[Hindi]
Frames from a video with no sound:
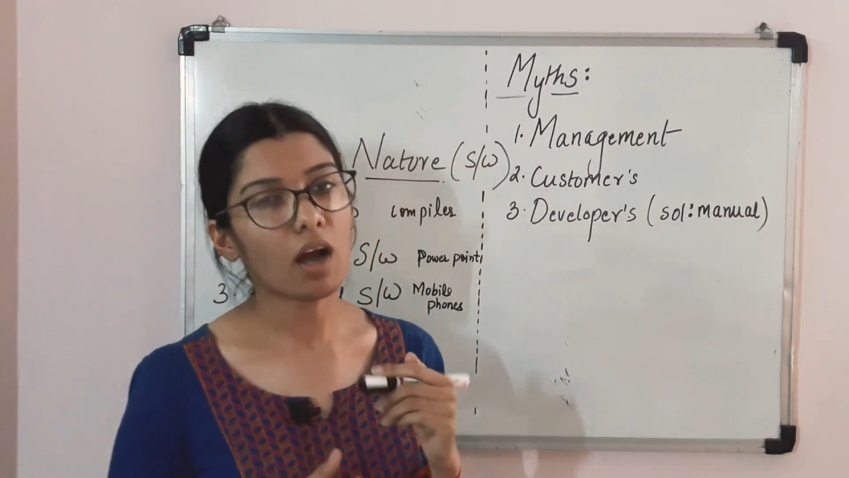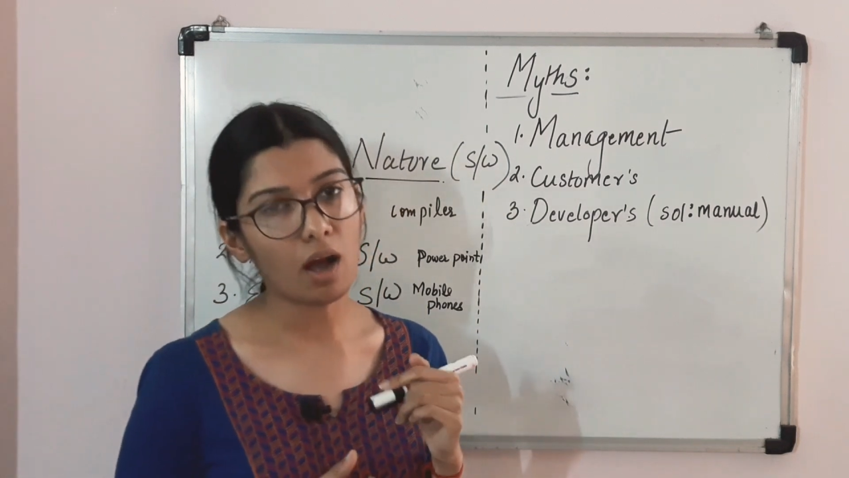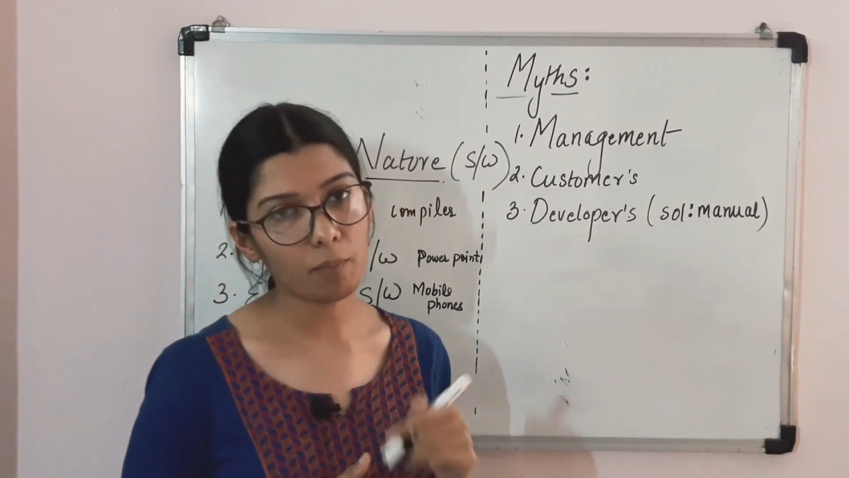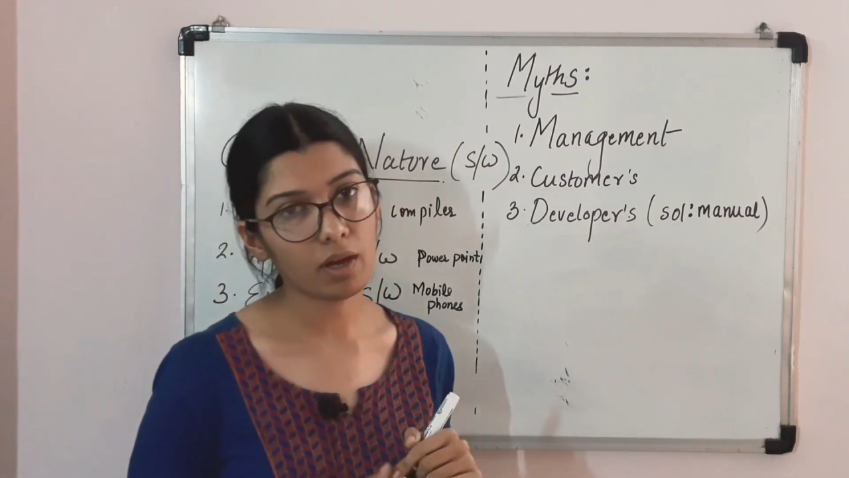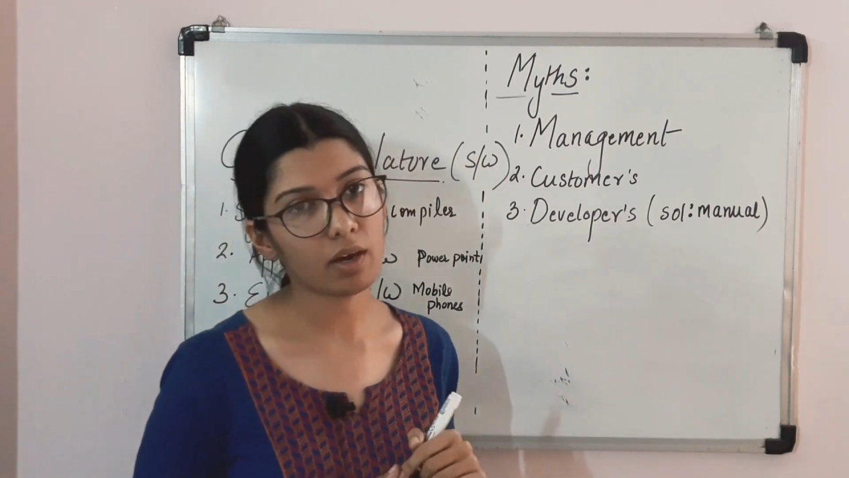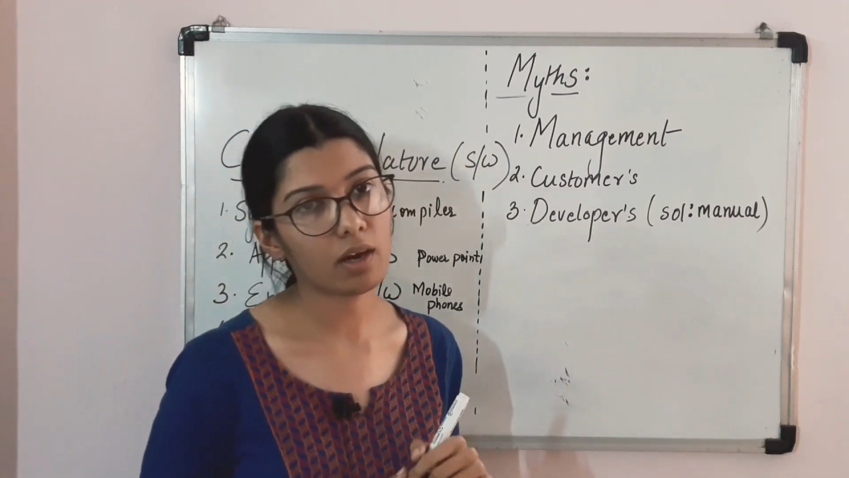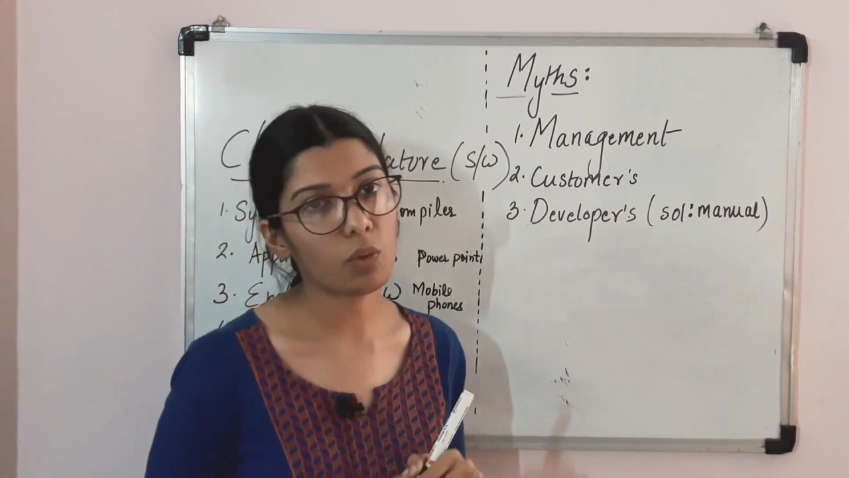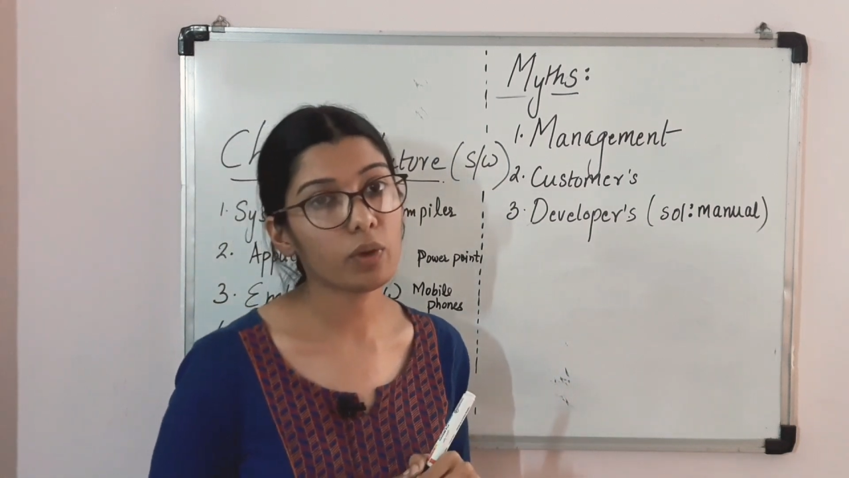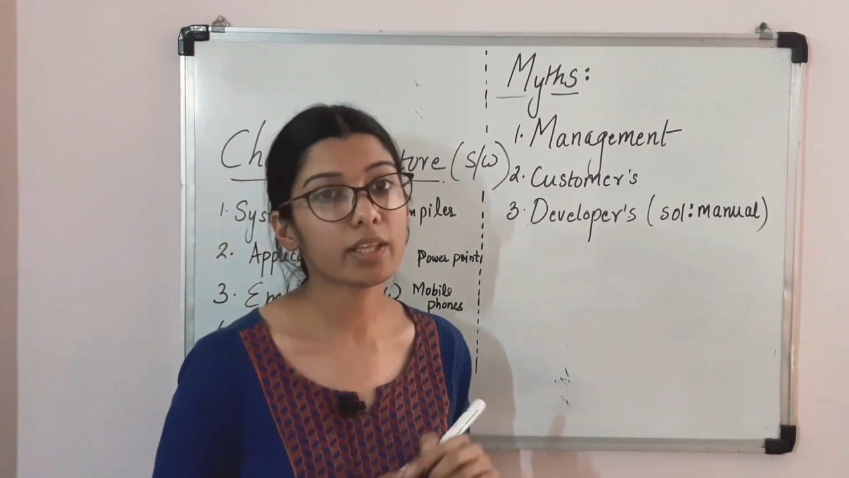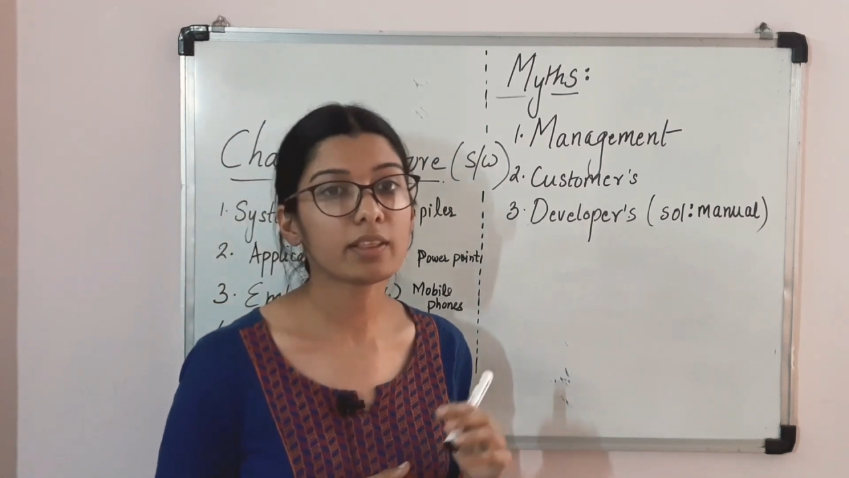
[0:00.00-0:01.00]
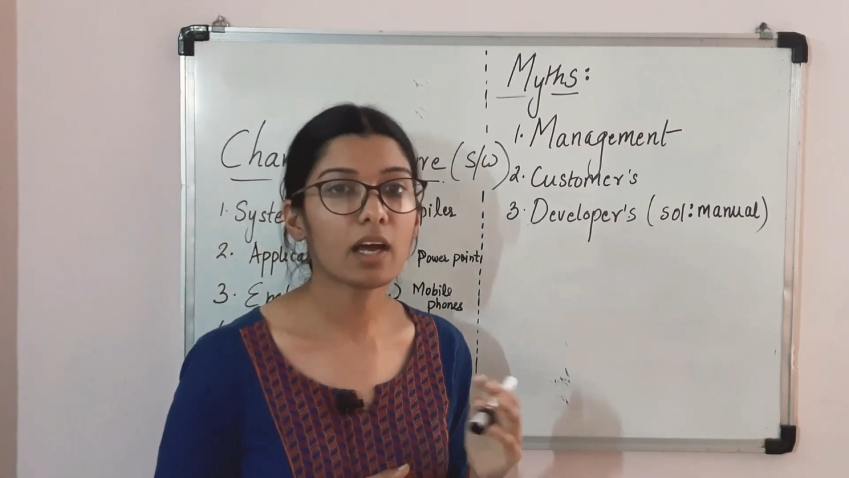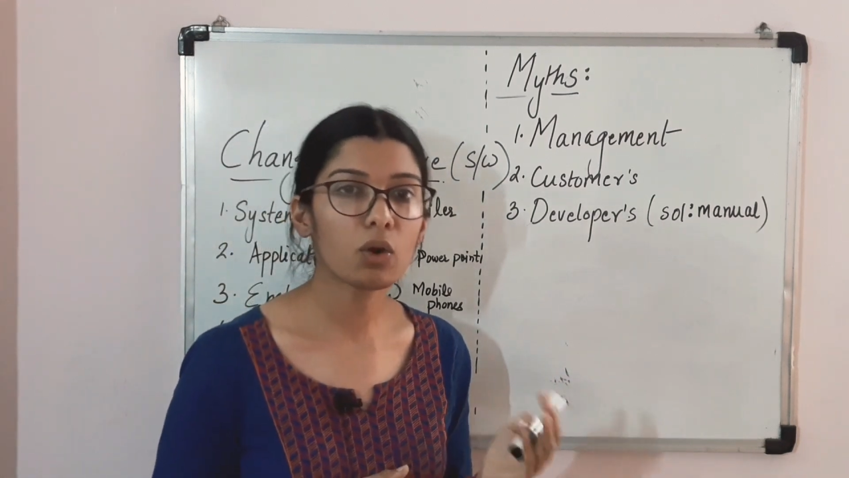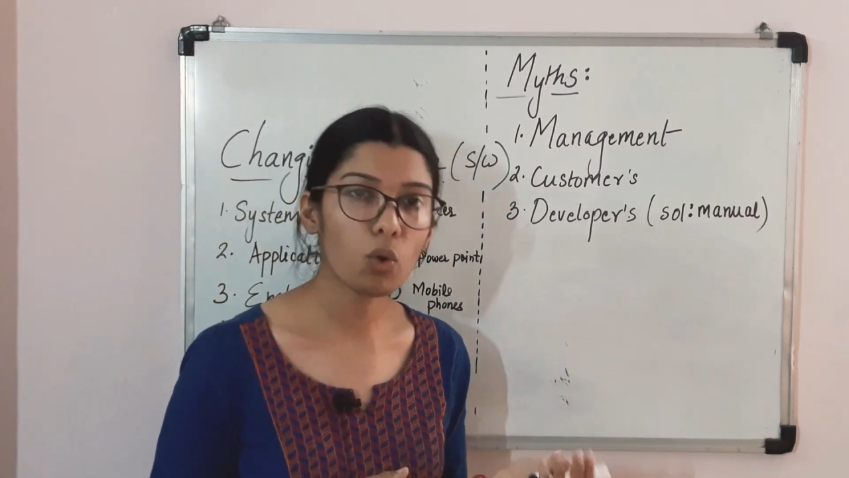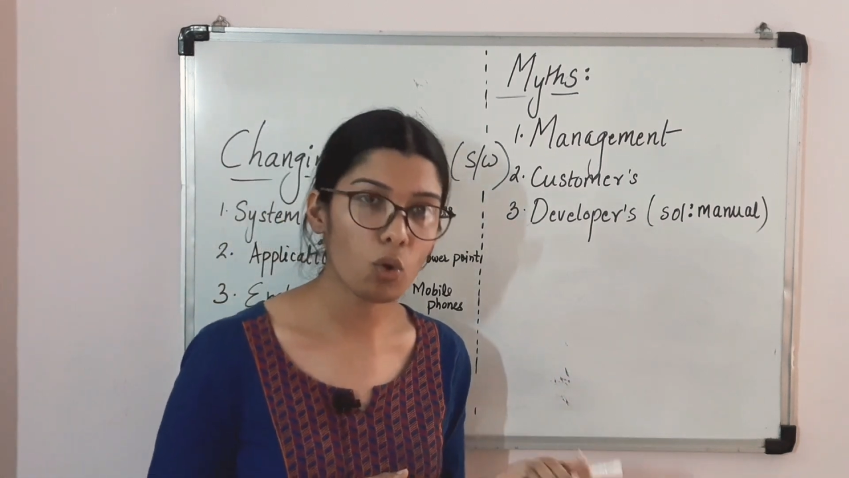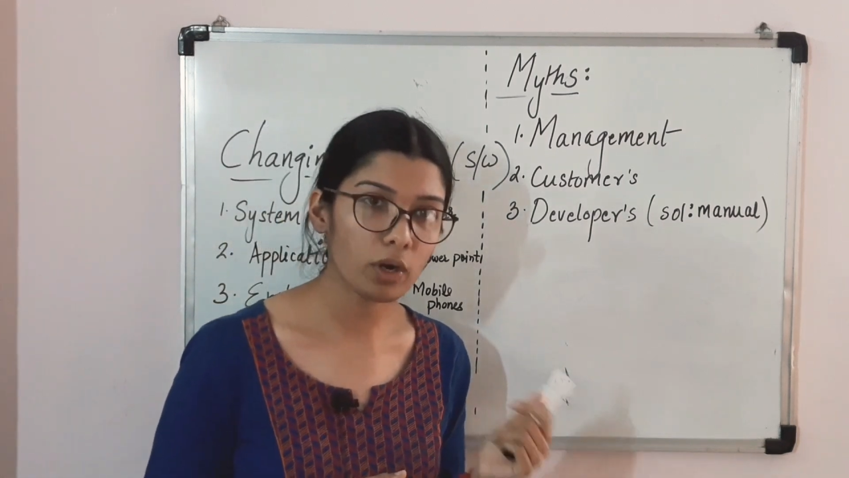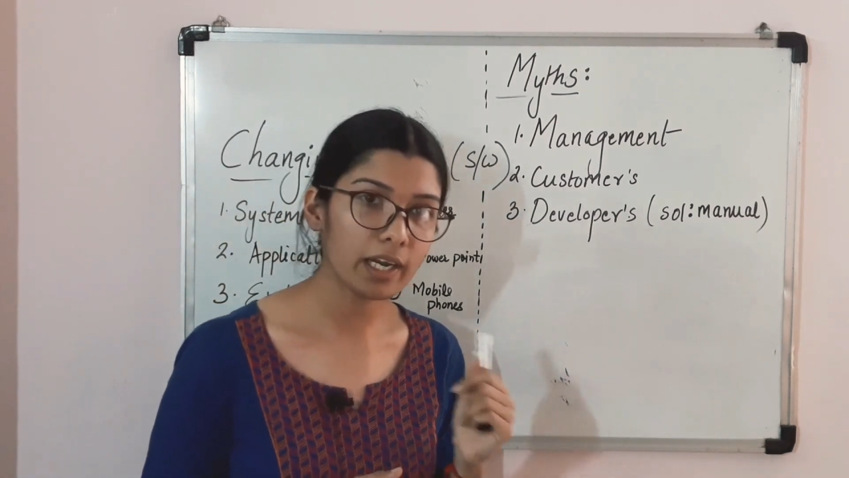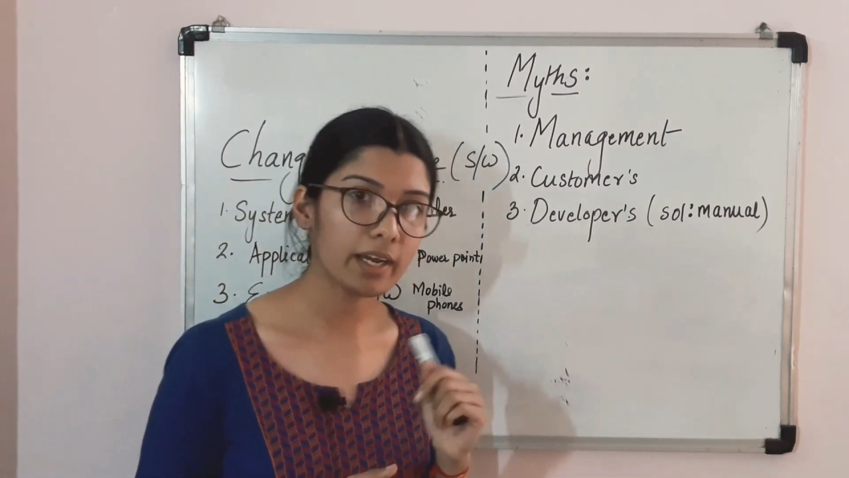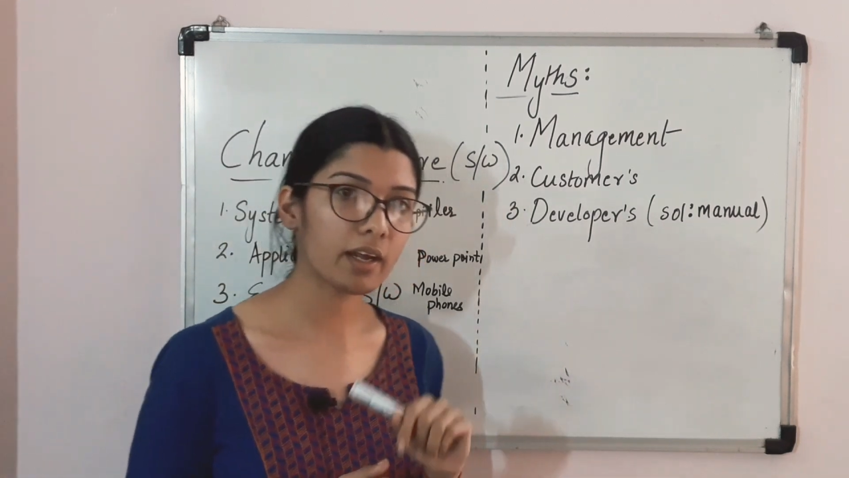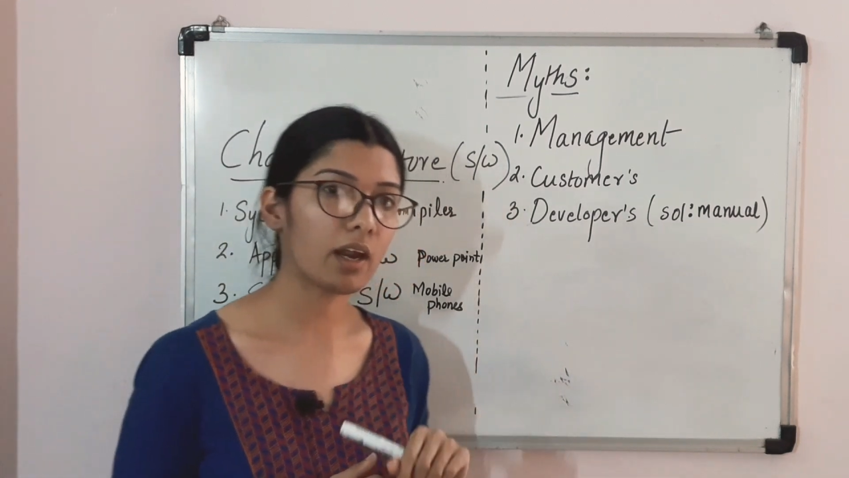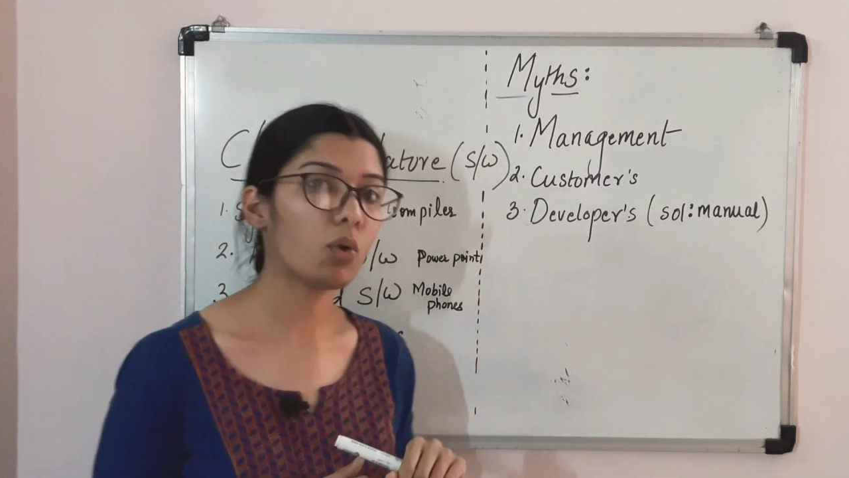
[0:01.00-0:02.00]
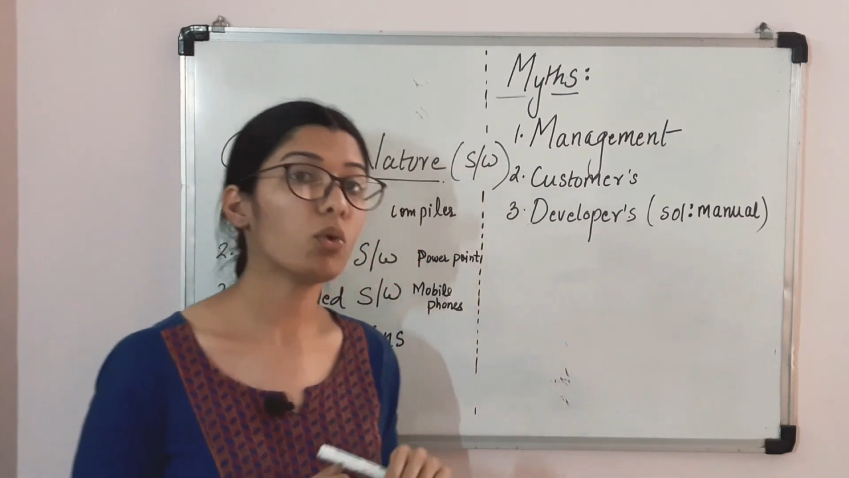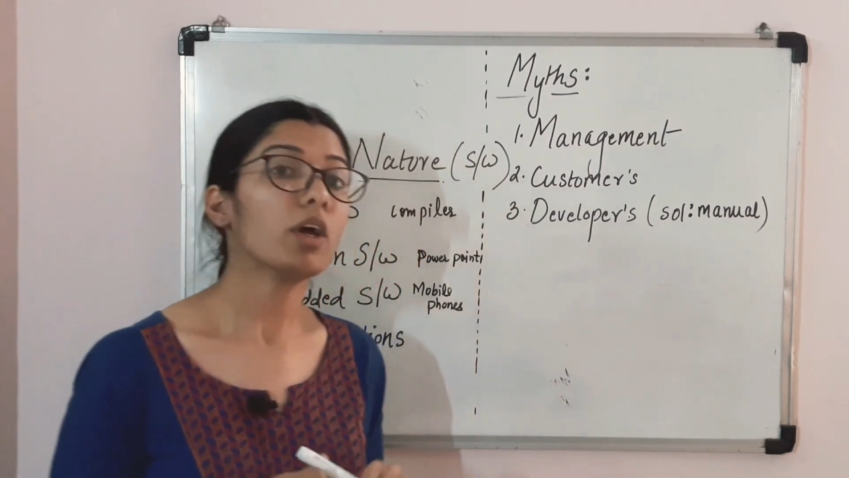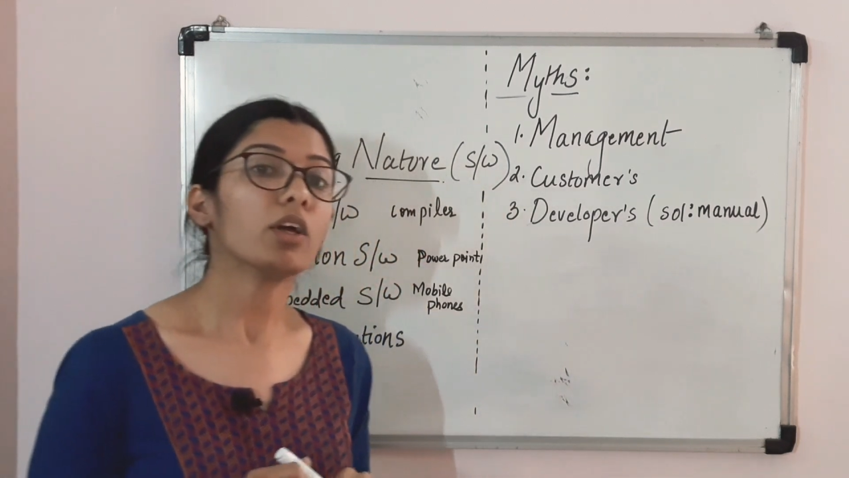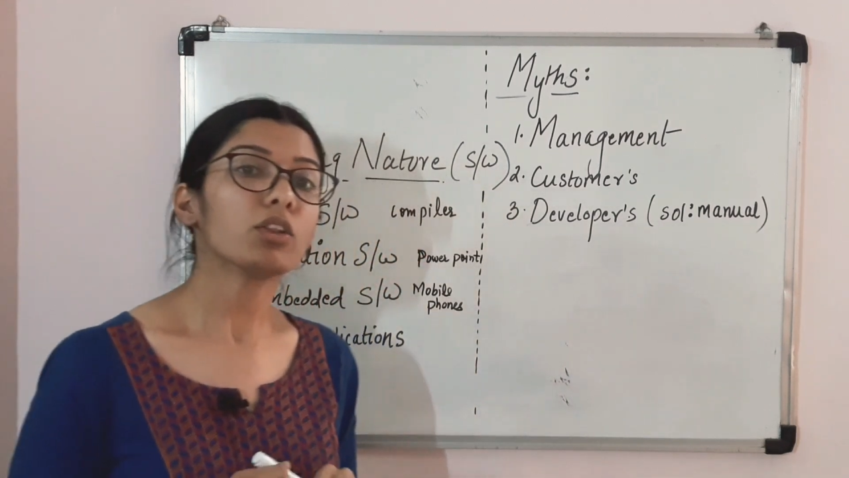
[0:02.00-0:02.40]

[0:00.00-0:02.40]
काम कर रहा हूँ इतना कोड लिख रहा हूँ